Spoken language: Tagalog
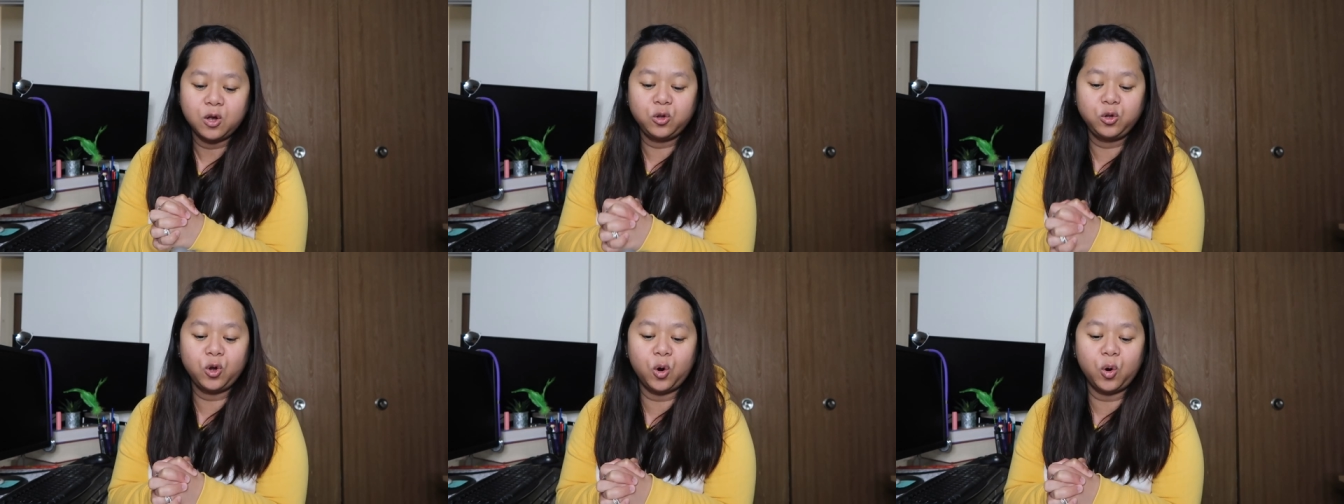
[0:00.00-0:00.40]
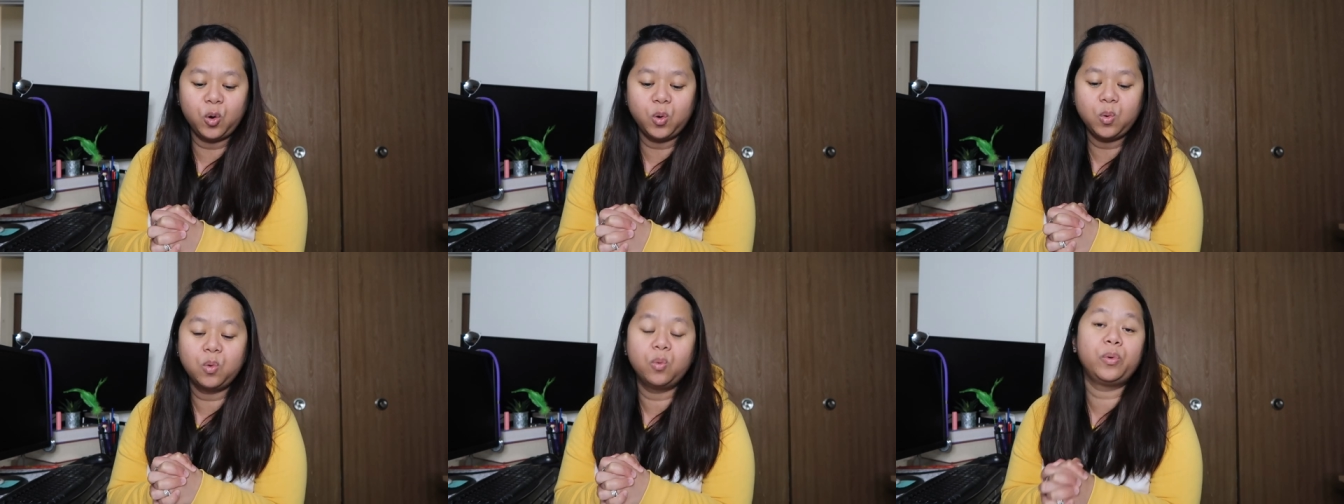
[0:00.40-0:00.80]

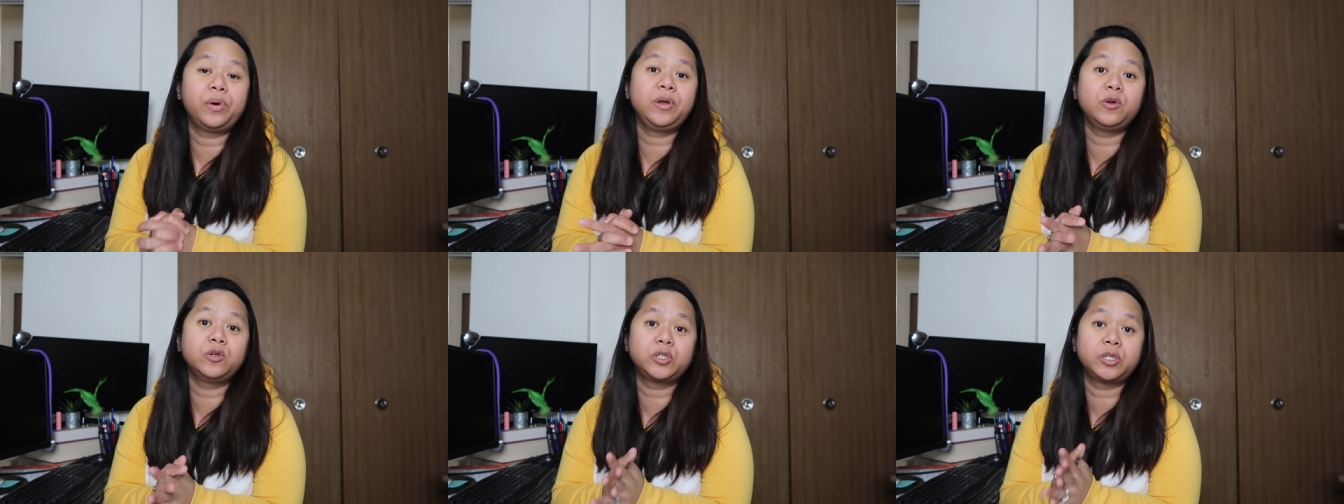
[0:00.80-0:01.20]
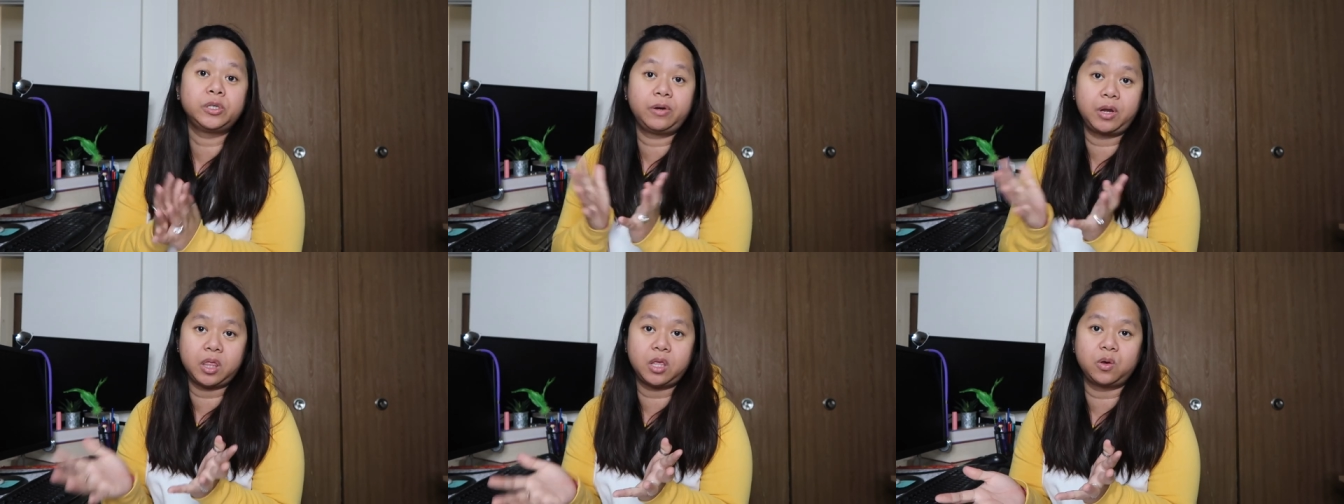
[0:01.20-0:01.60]
know where you
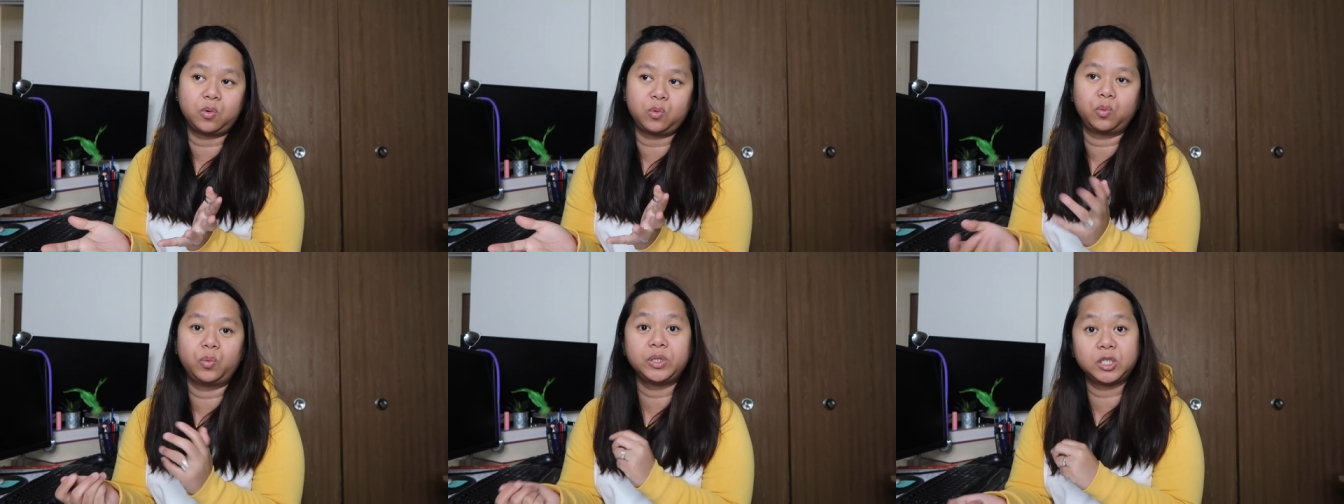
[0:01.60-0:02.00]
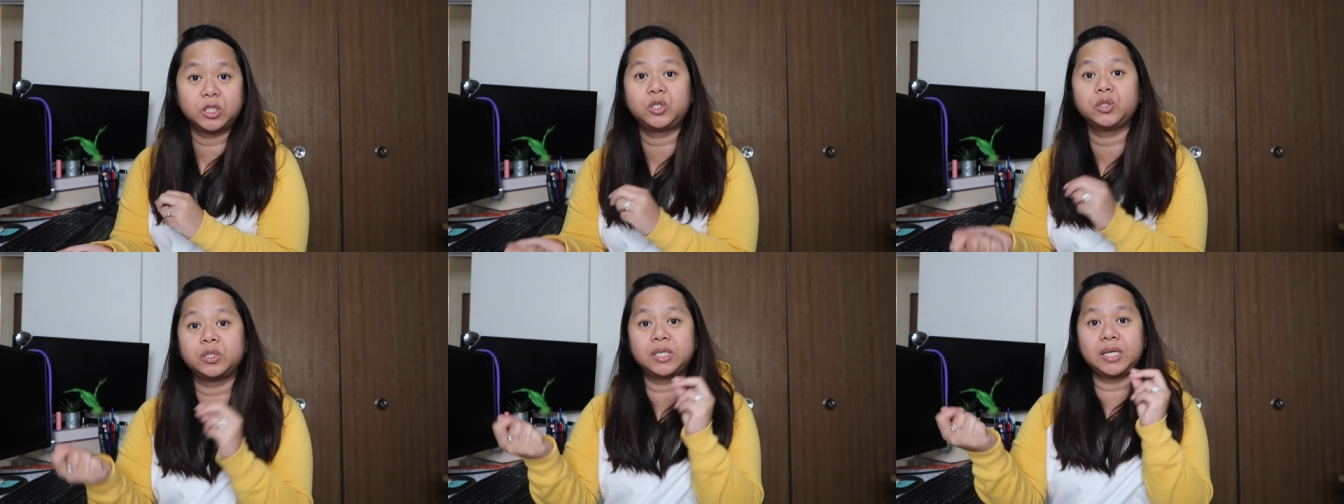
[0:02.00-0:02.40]
should renew, which
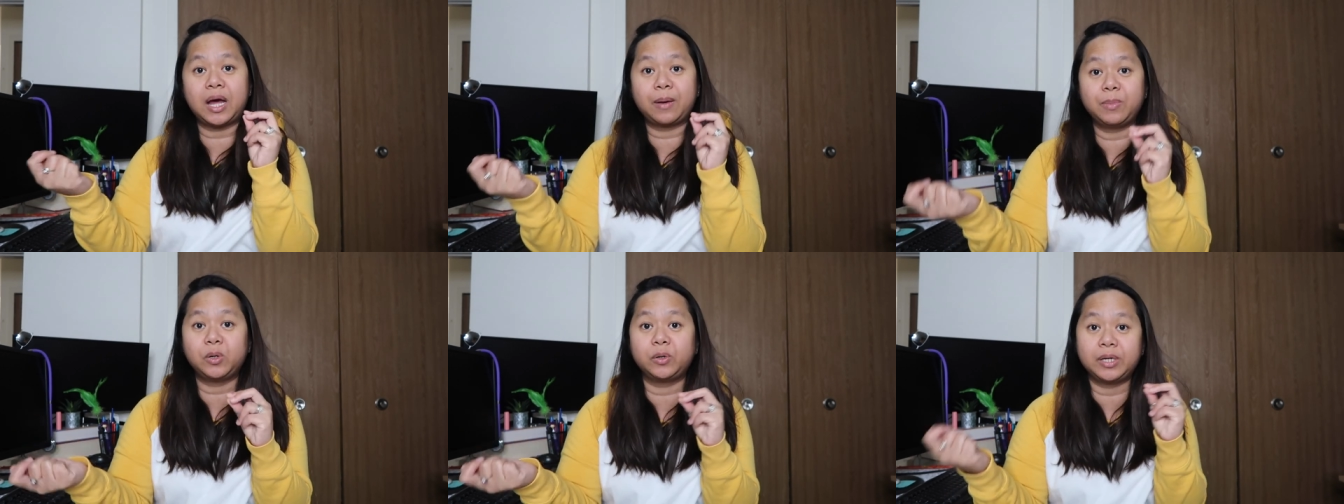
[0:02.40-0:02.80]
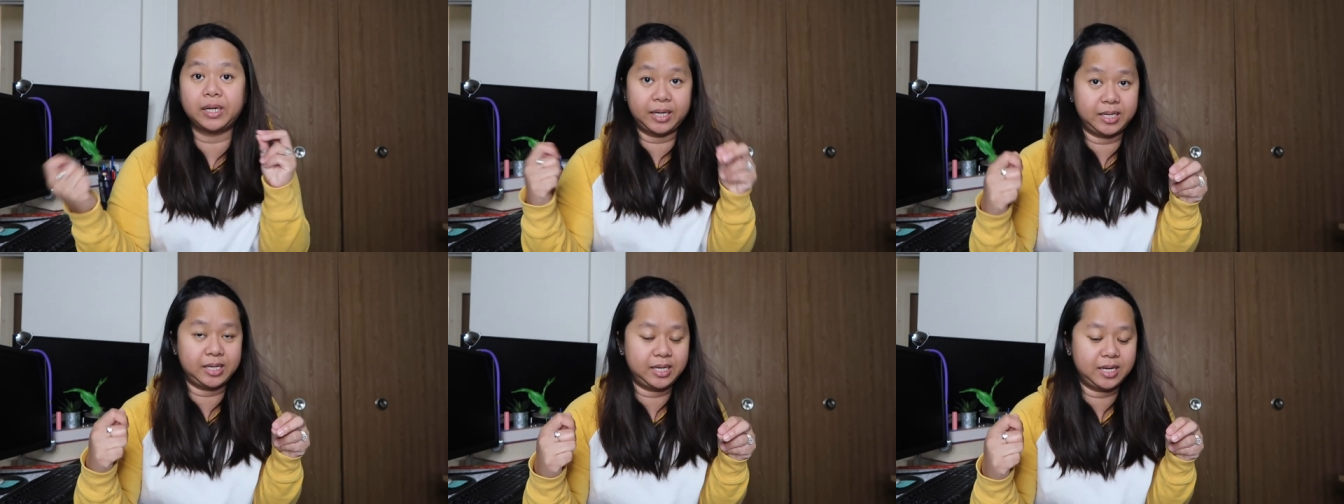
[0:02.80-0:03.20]
is yung sinabi ko na
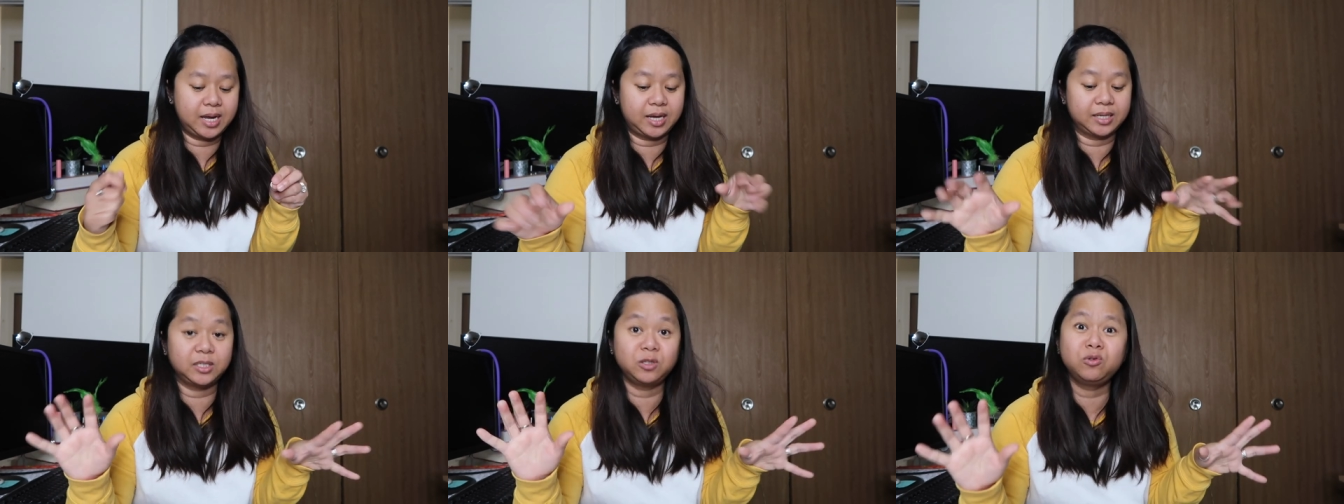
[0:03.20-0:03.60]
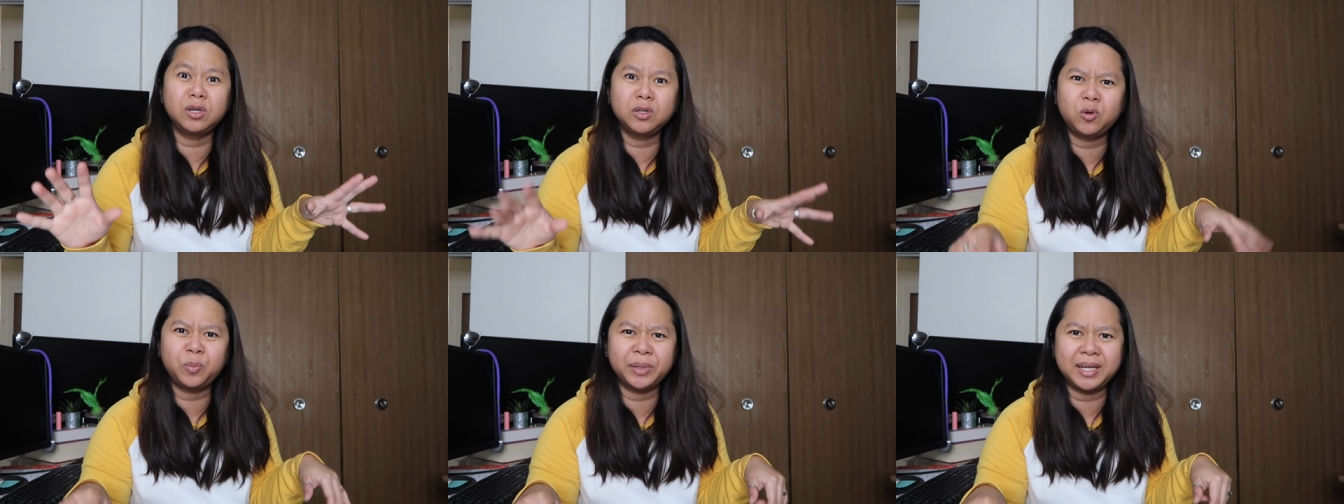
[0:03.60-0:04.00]
kanina.
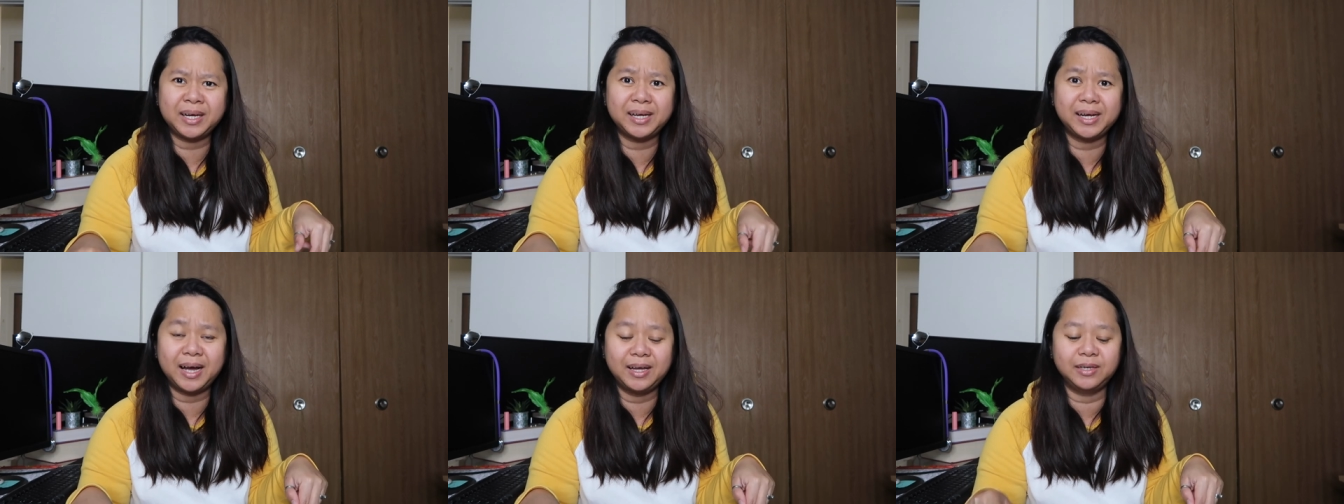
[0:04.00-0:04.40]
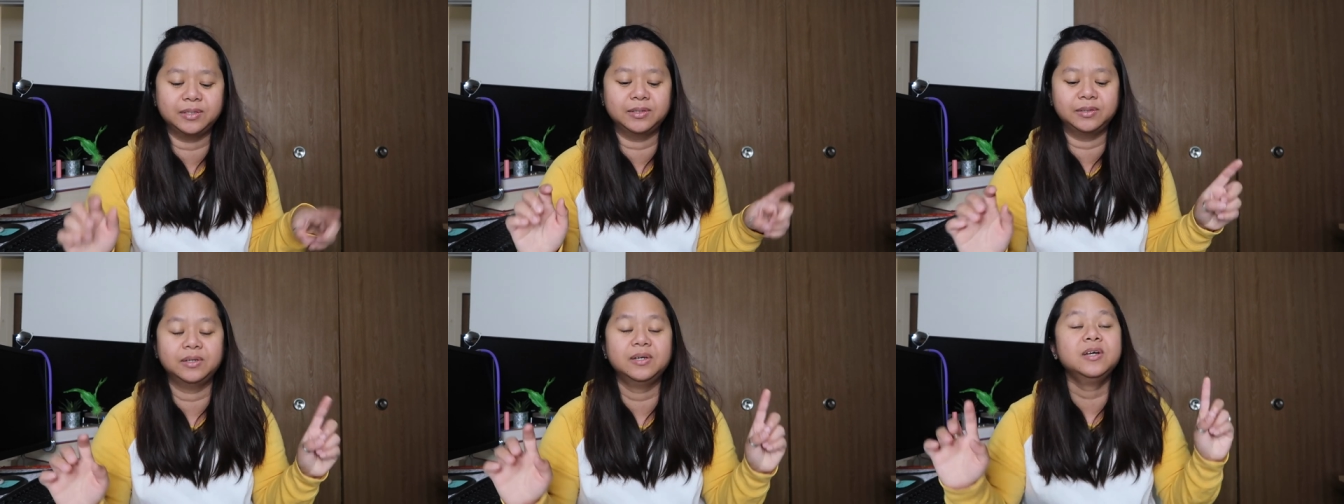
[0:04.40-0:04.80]
Sinulat ko pa talaga,
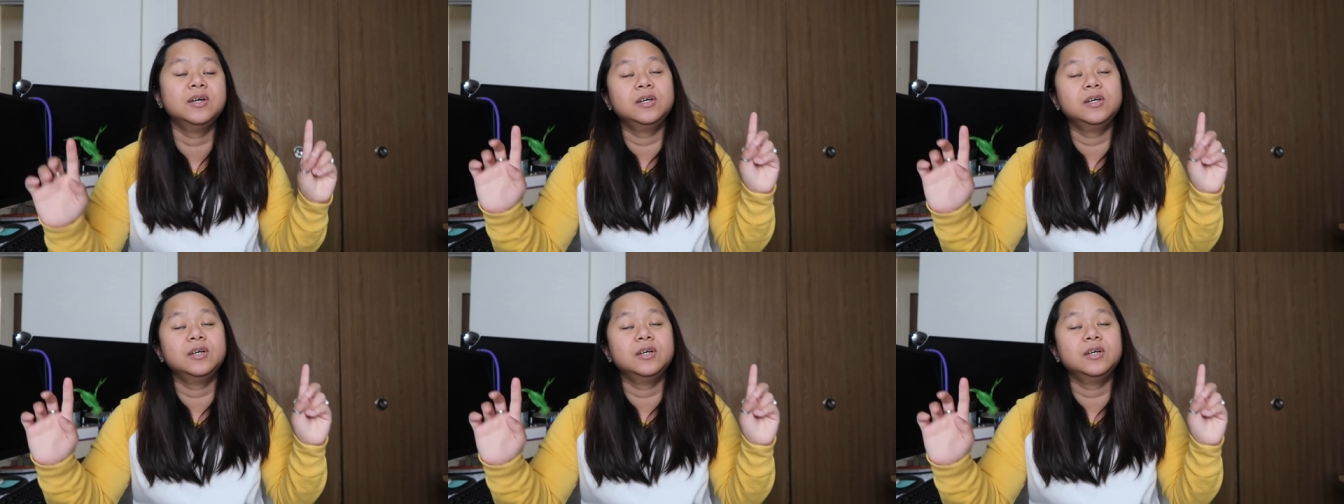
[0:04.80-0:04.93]
no?